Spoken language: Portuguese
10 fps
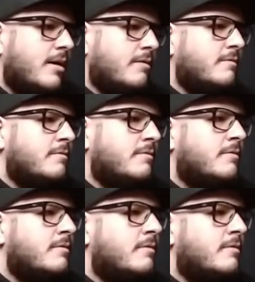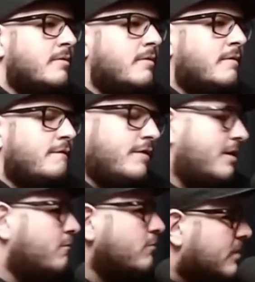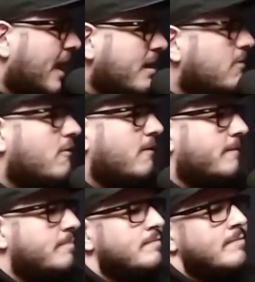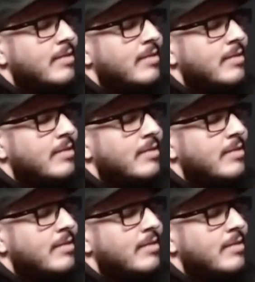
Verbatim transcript: mano. Falei, não tem como.